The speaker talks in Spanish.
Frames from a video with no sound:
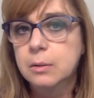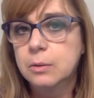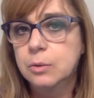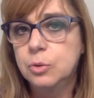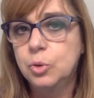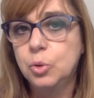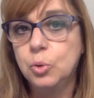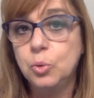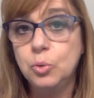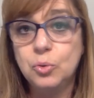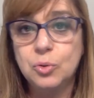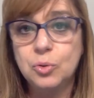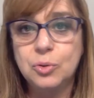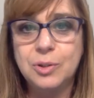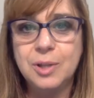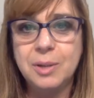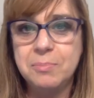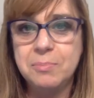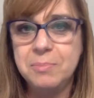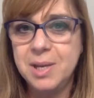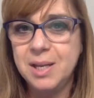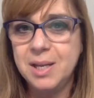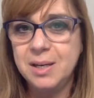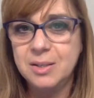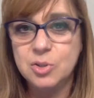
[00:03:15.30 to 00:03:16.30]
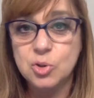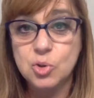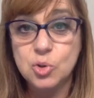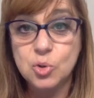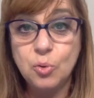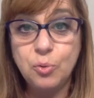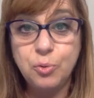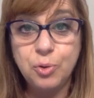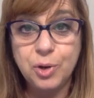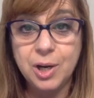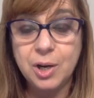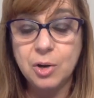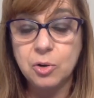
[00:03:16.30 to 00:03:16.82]
tú también
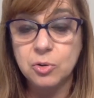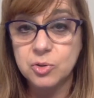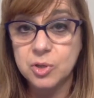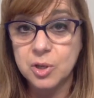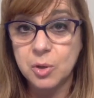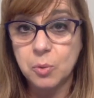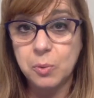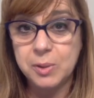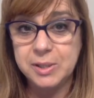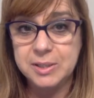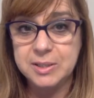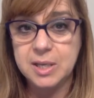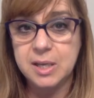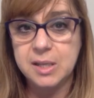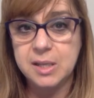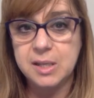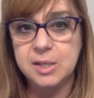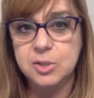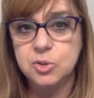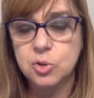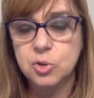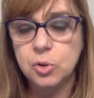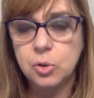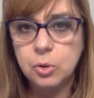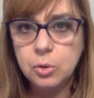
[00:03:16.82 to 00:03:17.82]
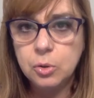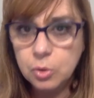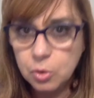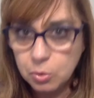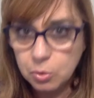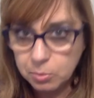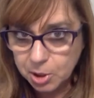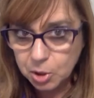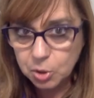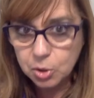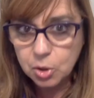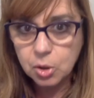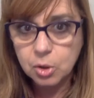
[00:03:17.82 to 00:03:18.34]
sufres consecuencias de eso.
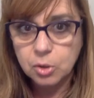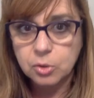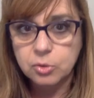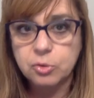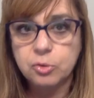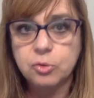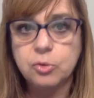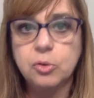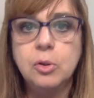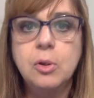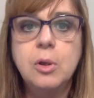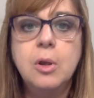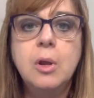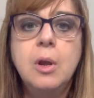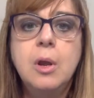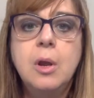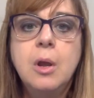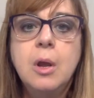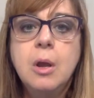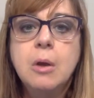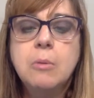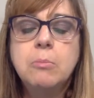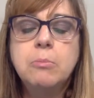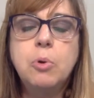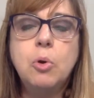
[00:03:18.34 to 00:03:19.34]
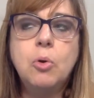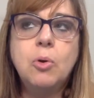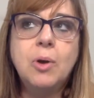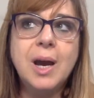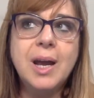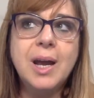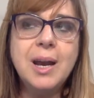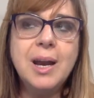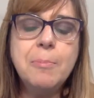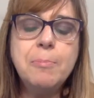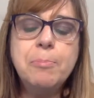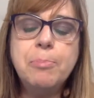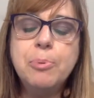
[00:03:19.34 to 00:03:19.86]
Número dos,
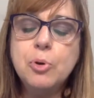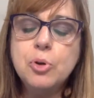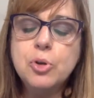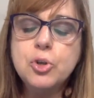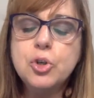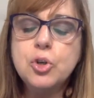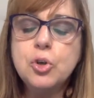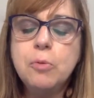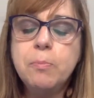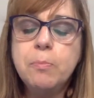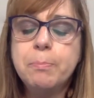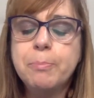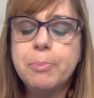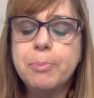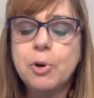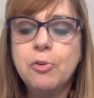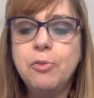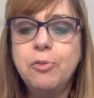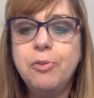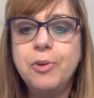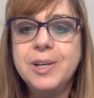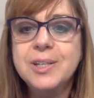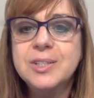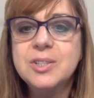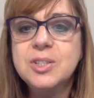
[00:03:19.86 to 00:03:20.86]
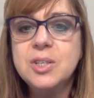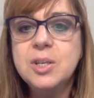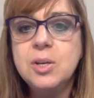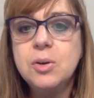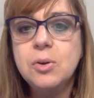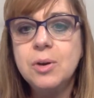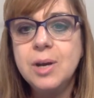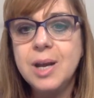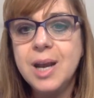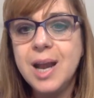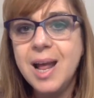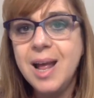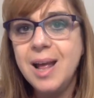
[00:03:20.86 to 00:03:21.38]
buscar apoyo
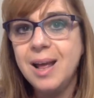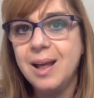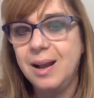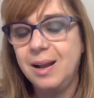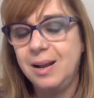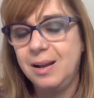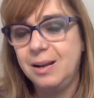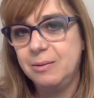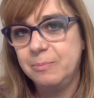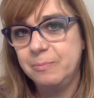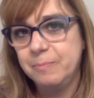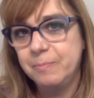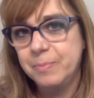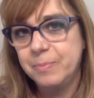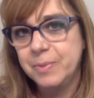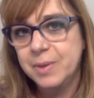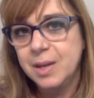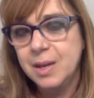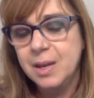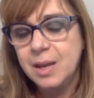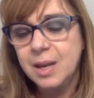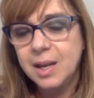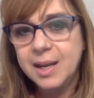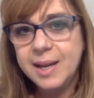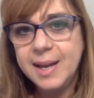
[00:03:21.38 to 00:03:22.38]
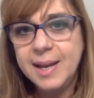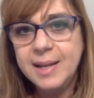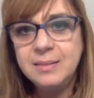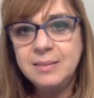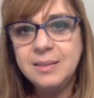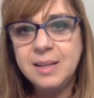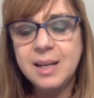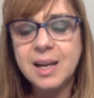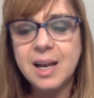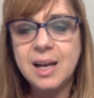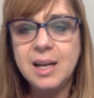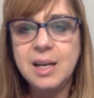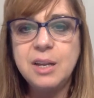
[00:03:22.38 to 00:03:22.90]
profesional,
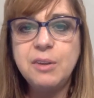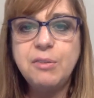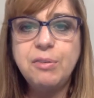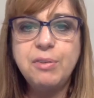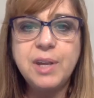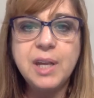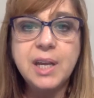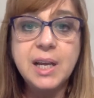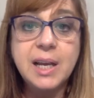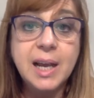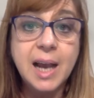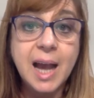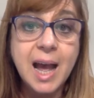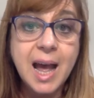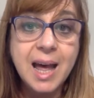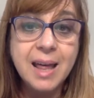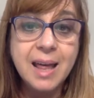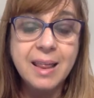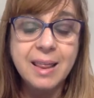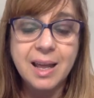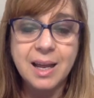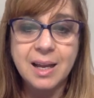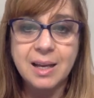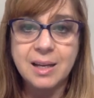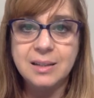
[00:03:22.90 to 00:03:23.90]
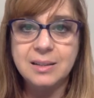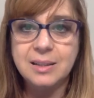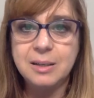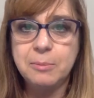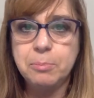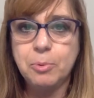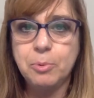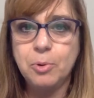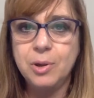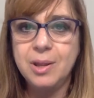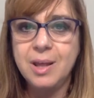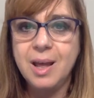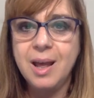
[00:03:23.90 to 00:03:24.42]
gente calificada que te
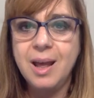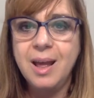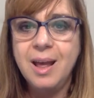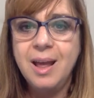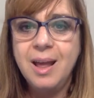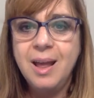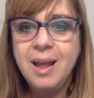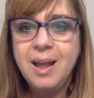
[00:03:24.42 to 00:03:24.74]
pueda